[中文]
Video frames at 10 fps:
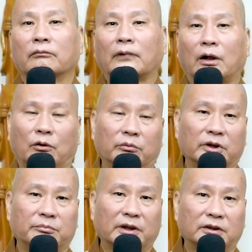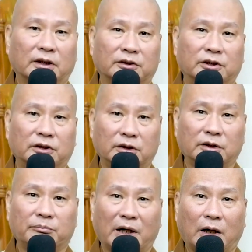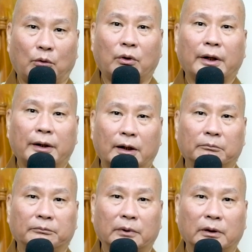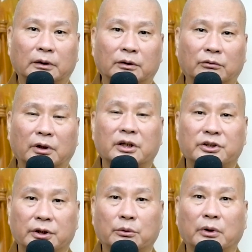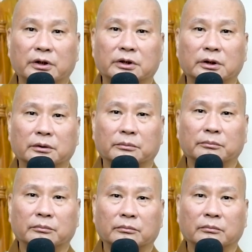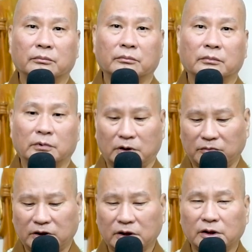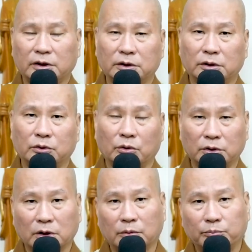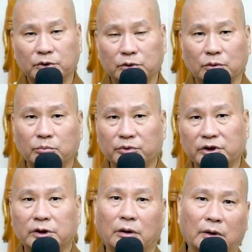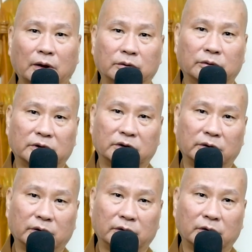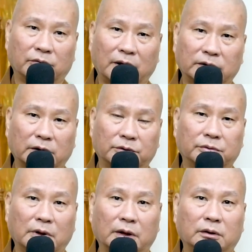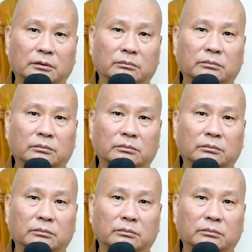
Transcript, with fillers: 啊，我们一般讲吃里扒外了，啊，怀邪外心。那么这个也是从这个不忠不孝啊所发展出来的。